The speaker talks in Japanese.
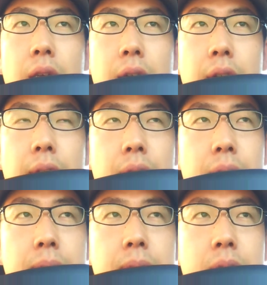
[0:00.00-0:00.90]

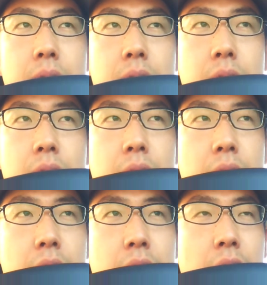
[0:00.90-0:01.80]

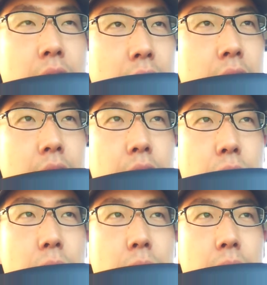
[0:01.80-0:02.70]
えー、かなり
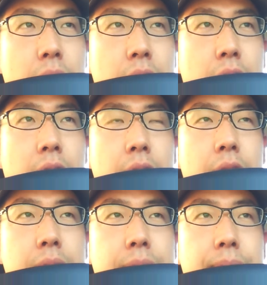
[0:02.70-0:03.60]
の方が
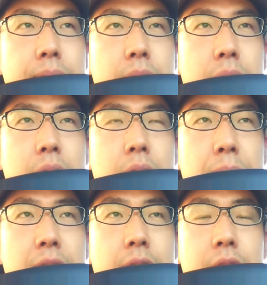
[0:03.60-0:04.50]
ね、
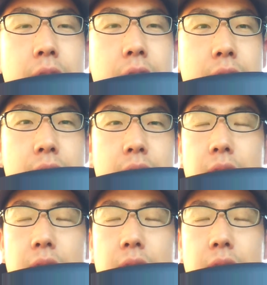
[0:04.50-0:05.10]
未だに避難